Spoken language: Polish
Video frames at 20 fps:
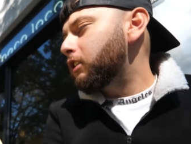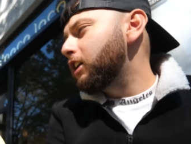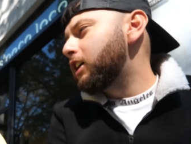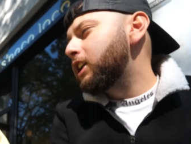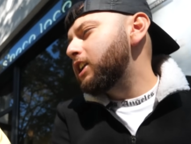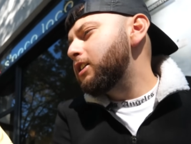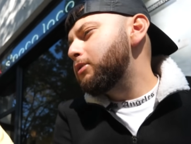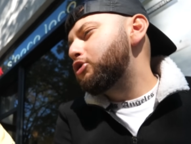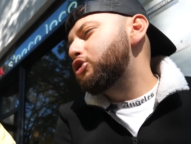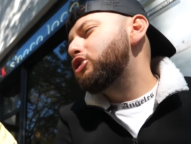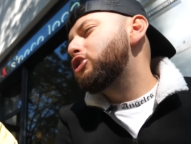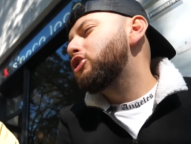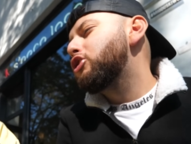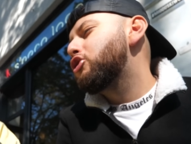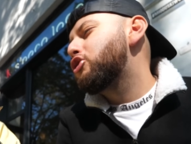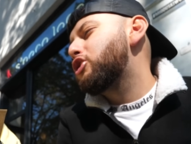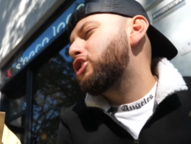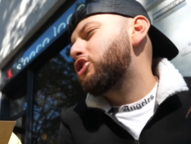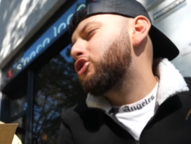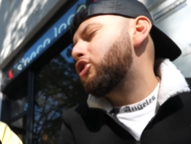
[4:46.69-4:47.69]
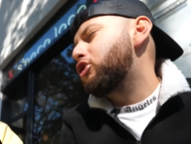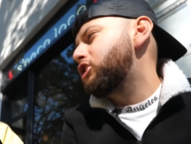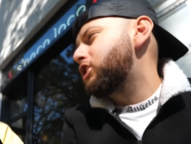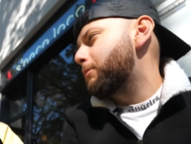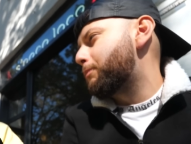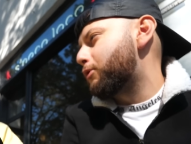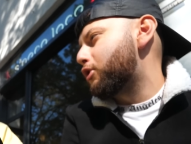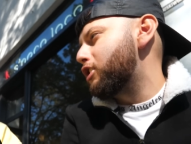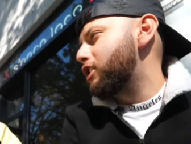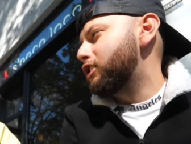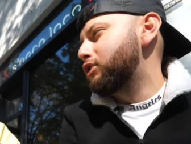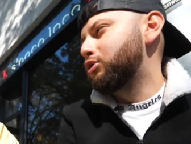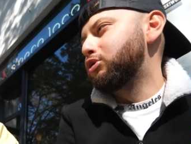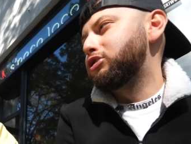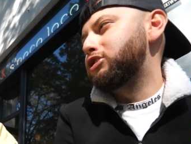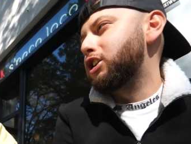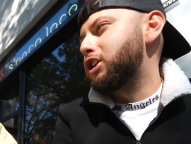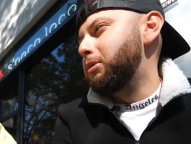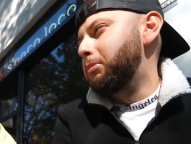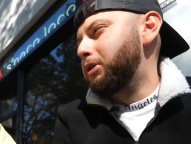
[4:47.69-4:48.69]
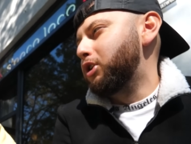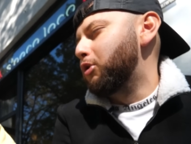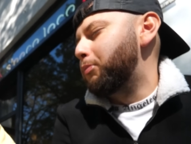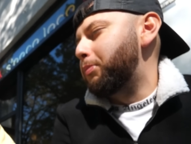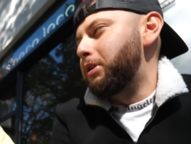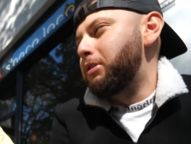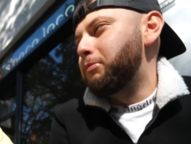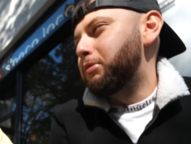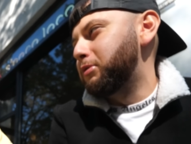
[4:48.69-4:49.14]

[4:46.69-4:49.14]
Ja nie wiem, czy ty dożyjesz do końca projektu z takimi głupimi